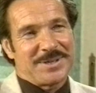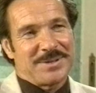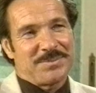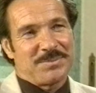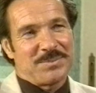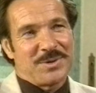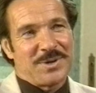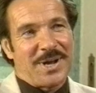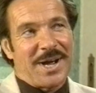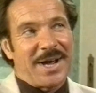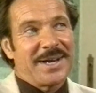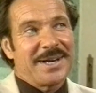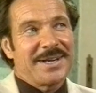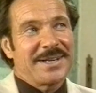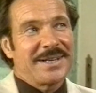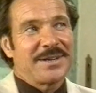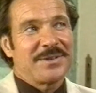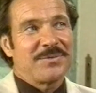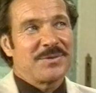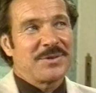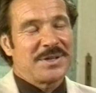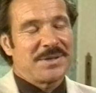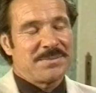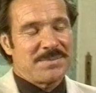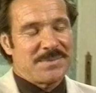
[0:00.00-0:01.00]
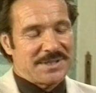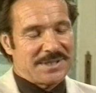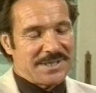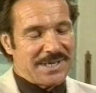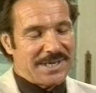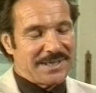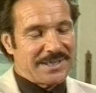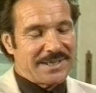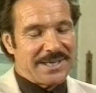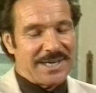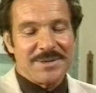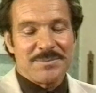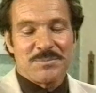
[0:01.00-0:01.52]
bin eigentlich würde ich mal
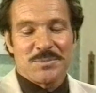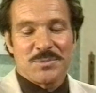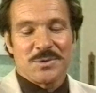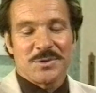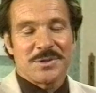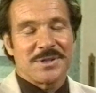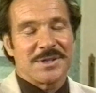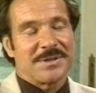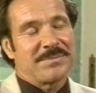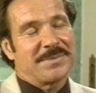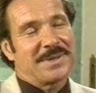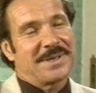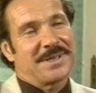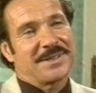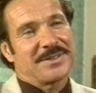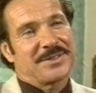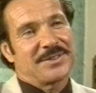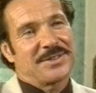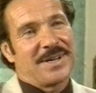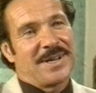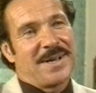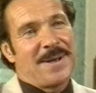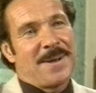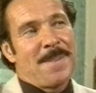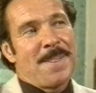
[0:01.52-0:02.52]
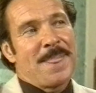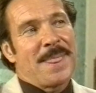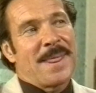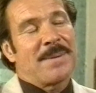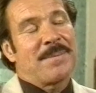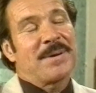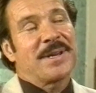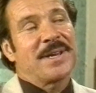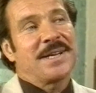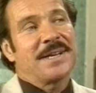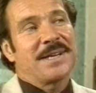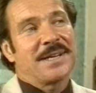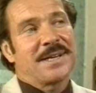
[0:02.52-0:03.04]
sagen, kein böser Mensch. Aber
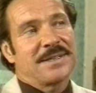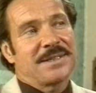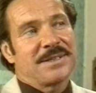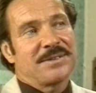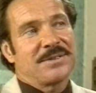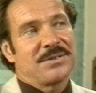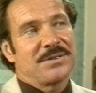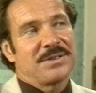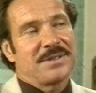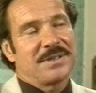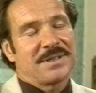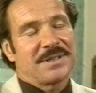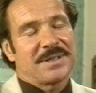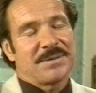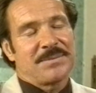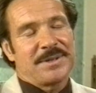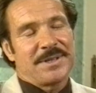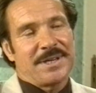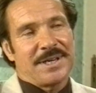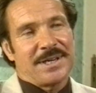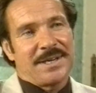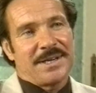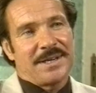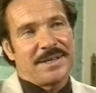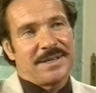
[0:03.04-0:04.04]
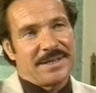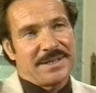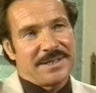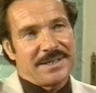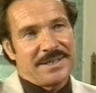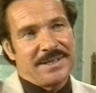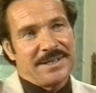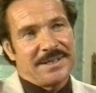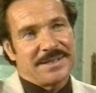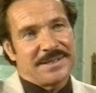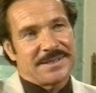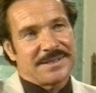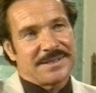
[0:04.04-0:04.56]
jeder hat natürlich eine kriminelle Energie in